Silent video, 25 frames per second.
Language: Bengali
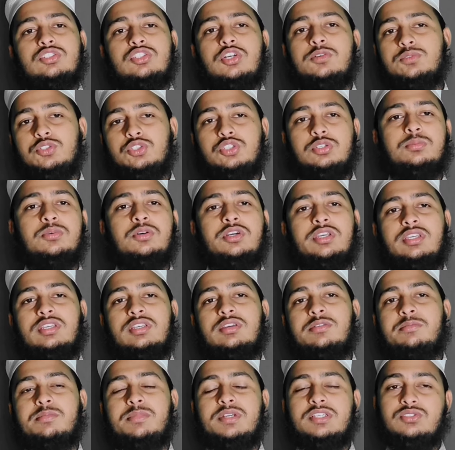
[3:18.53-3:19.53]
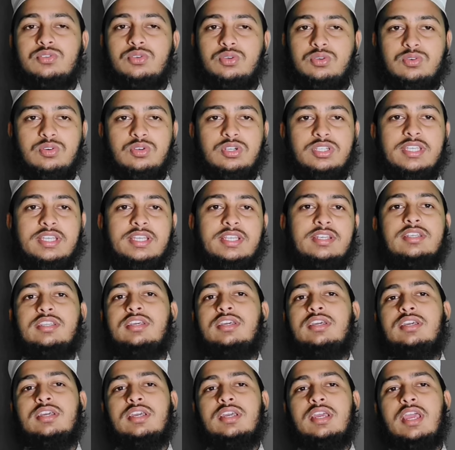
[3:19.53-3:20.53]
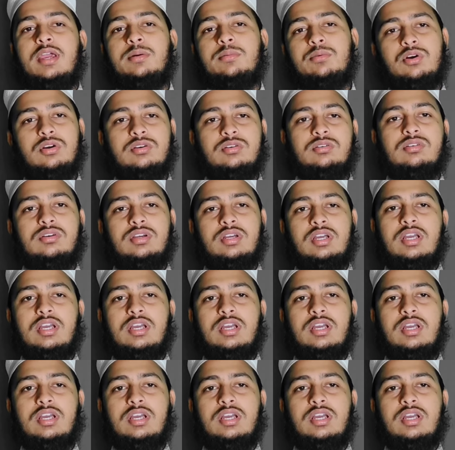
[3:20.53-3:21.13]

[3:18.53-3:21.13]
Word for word: সবসময় মেসক করতেন এবং